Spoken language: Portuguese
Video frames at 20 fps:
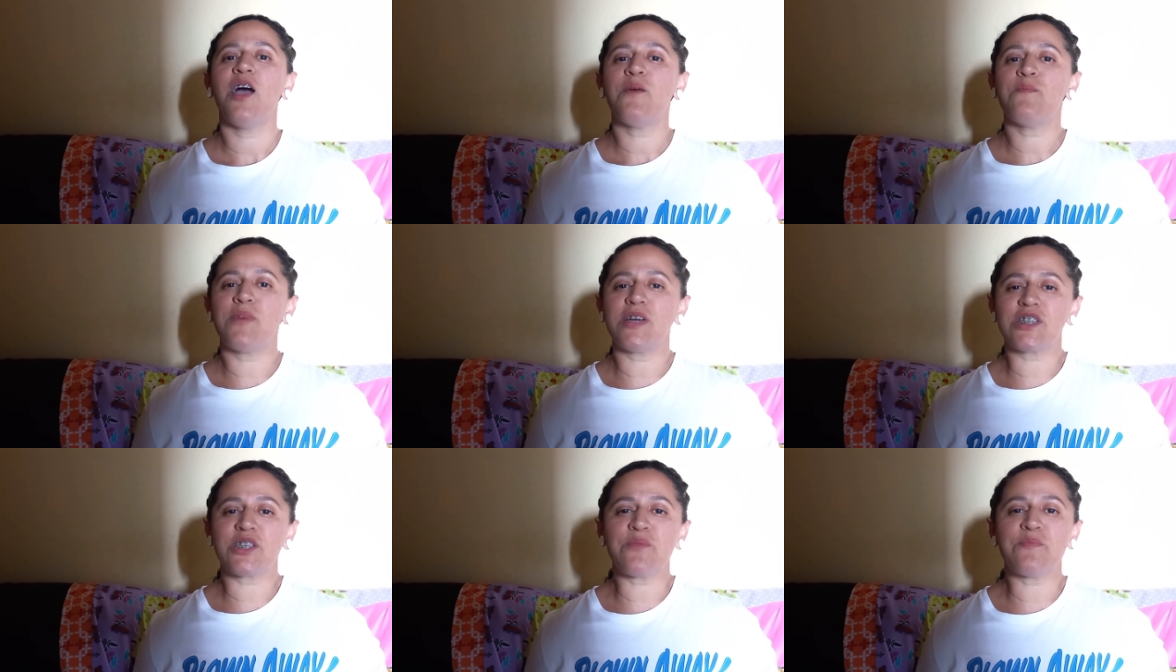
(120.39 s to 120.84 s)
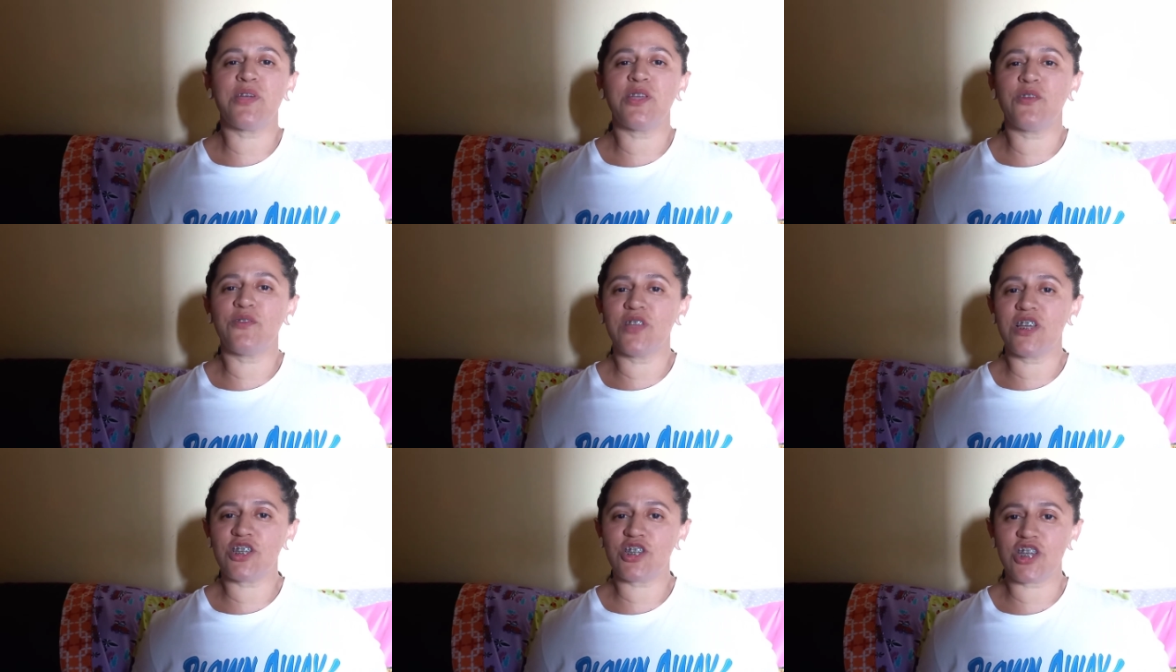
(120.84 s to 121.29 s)
mas também
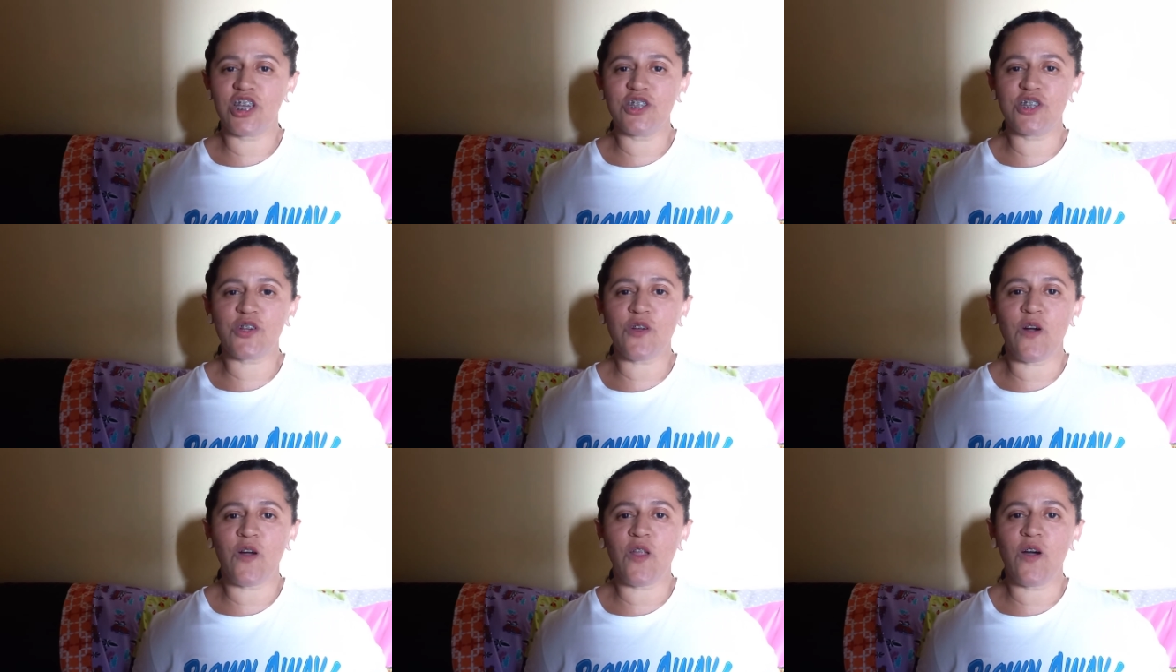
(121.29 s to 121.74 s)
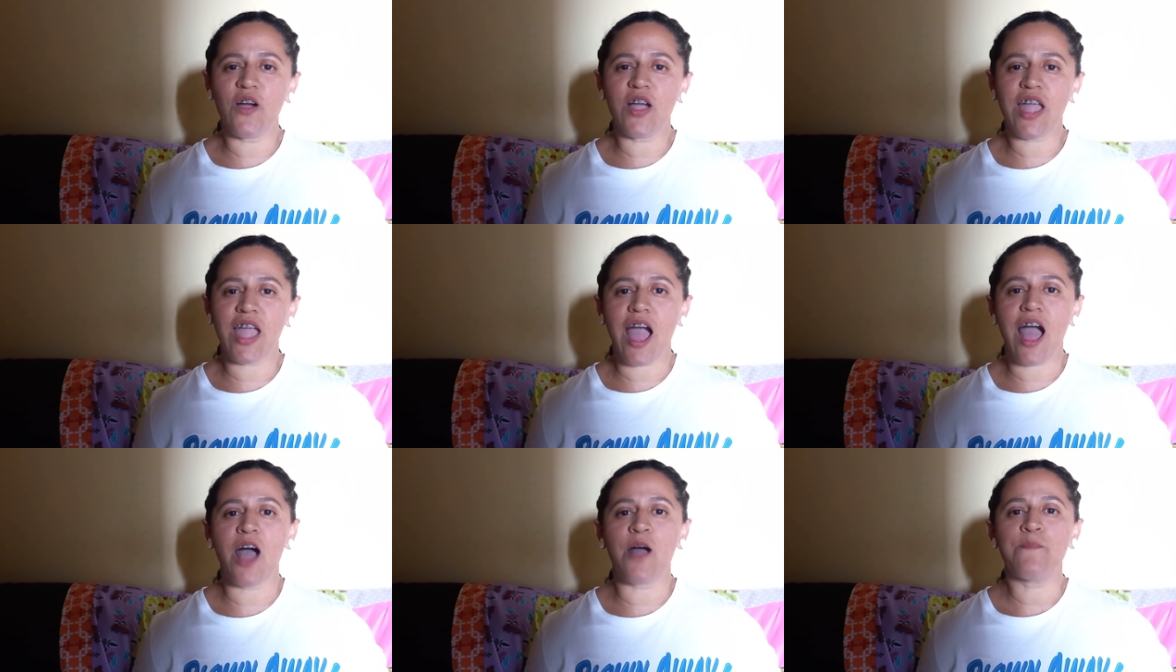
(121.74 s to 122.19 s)
não deixei de
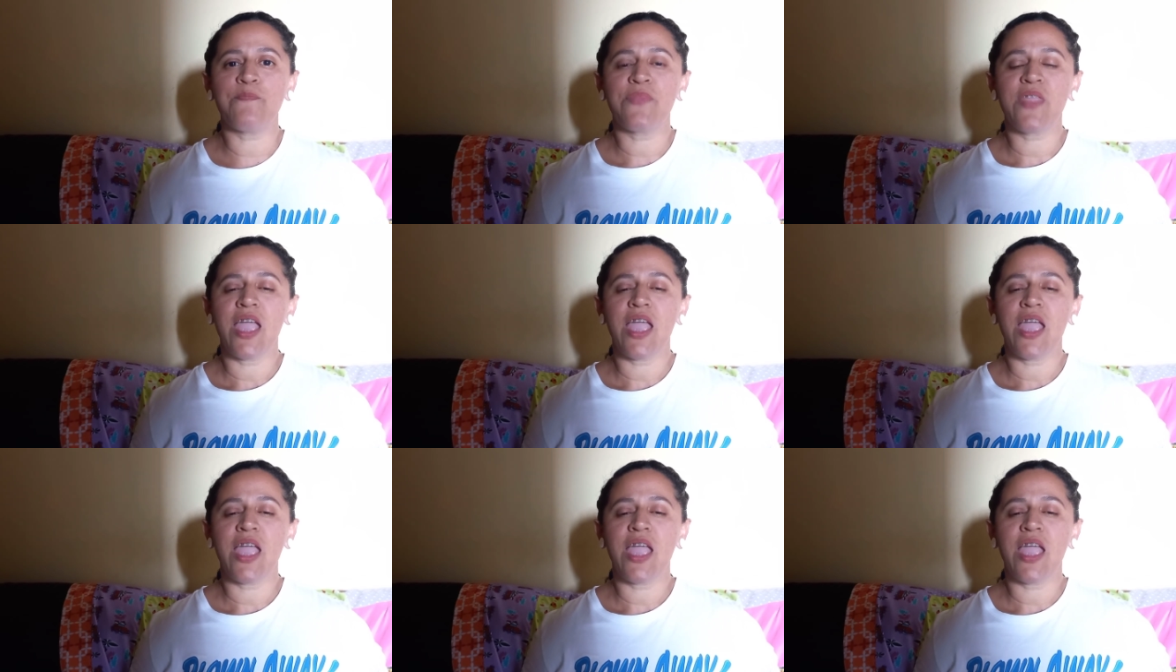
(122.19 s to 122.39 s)
colocar.